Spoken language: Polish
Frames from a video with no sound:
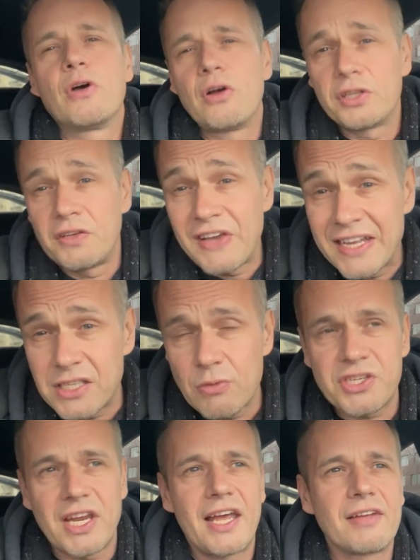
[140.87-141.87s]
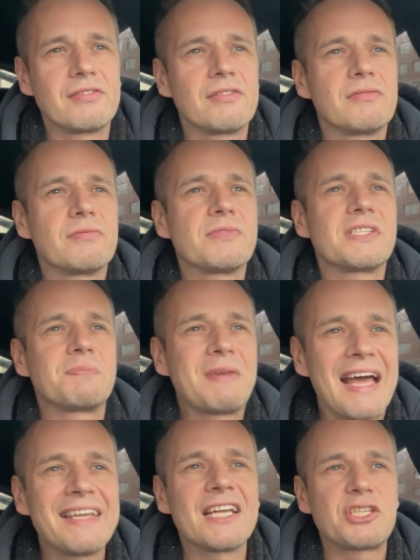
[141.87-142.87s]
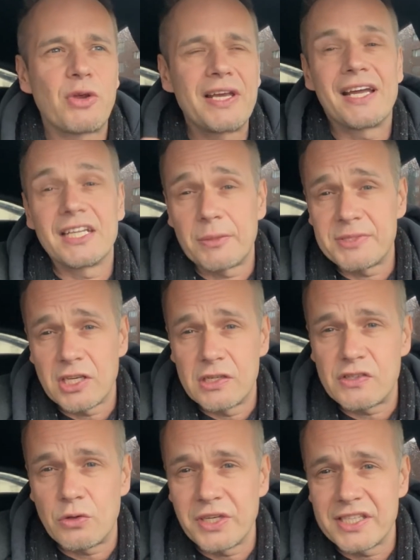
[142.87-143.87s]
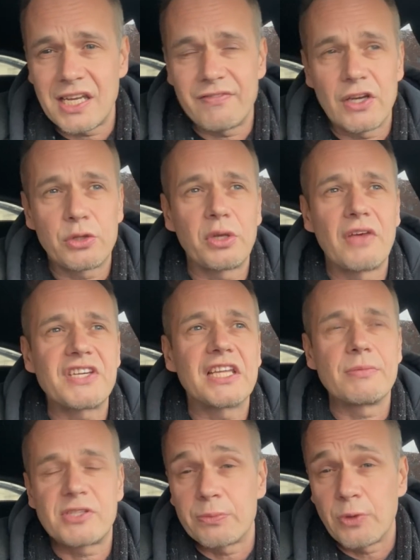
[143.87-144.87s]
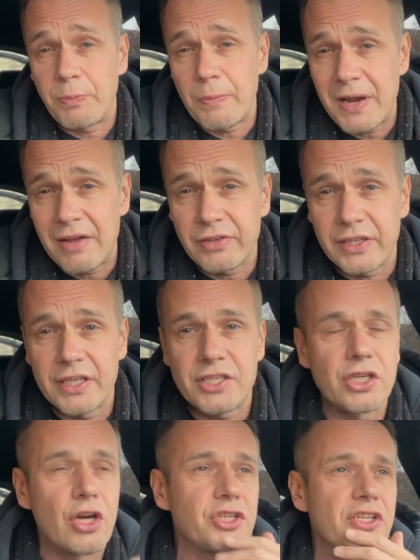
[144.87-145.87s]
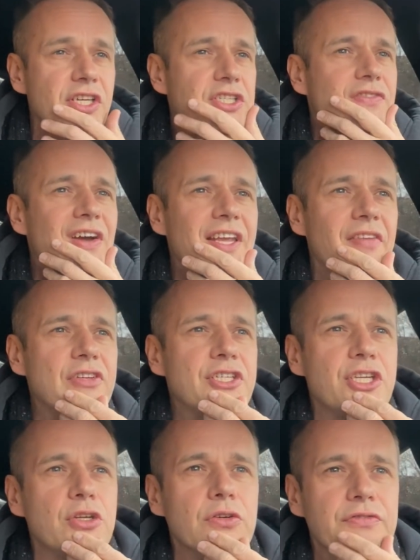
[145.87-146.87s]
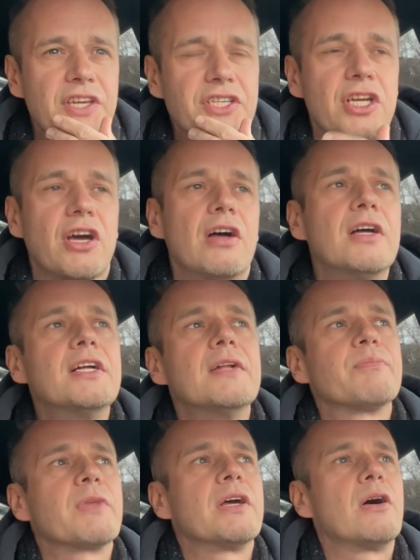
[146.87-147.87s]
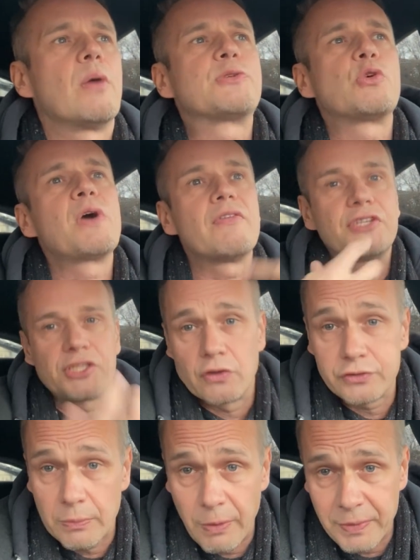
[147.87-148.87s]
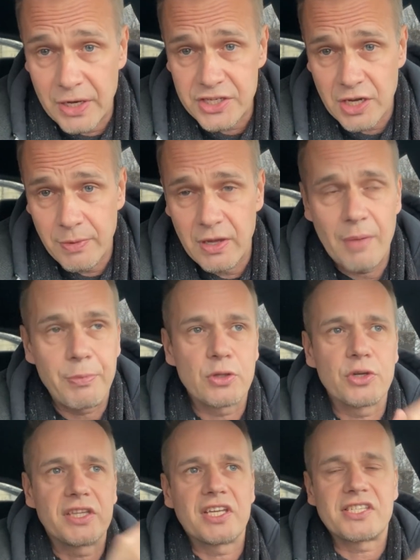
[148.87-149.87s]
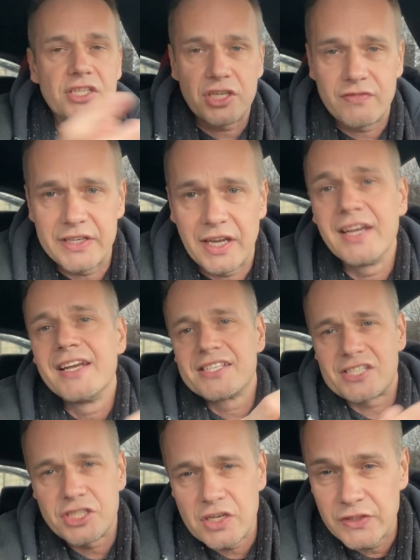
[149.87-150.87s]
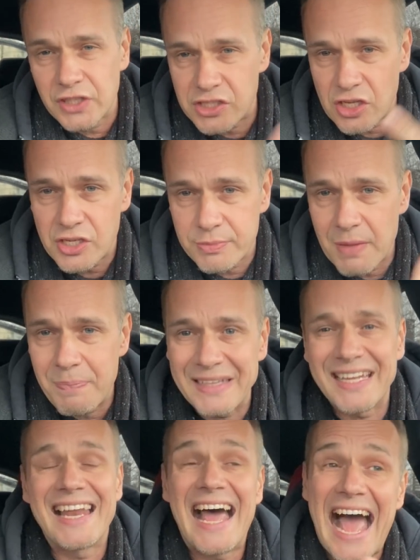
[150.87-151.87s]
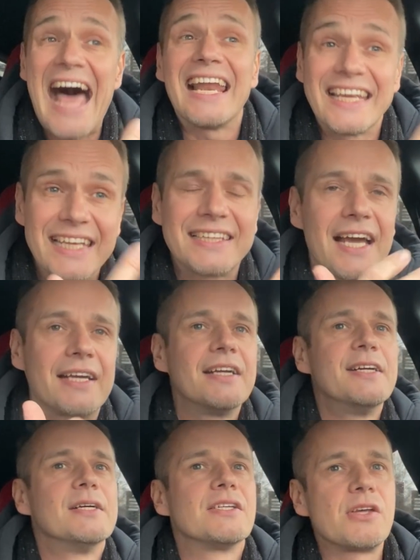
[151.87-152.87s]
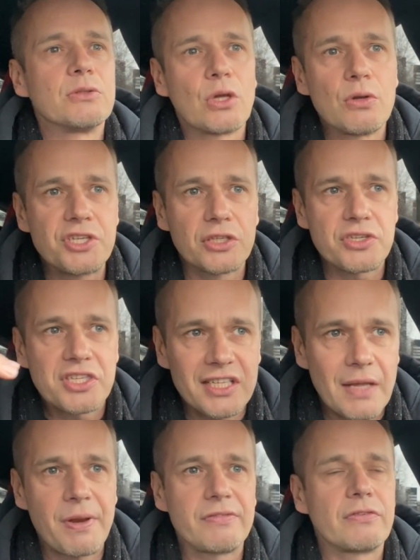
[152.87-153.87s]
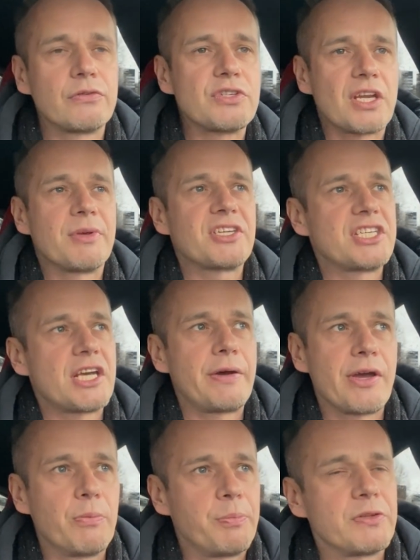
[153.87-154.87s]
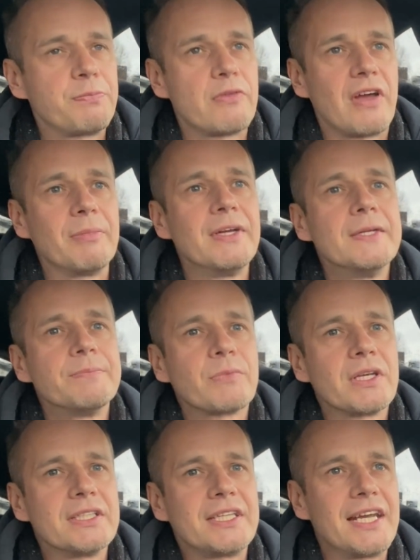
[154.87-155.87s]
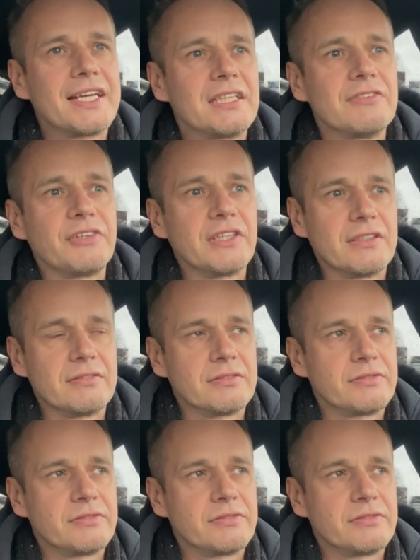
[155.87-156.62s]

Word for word: oni wiedzą, że zmiana człowieka na tym stanowisku nie zagwarantuje w żadnym stopniu poprawy, jeśli chodzi o sędziowanie wyścigów, znaczy o e, obsługę wyścigów to po pierwsze, bo, a po drugie też sędziowanie. Sędziowie to jest osobny panel, ale jednak są to ludzie, którzy tak naprawdę w dużej mierze działają pod wpływem e, dyrektyw i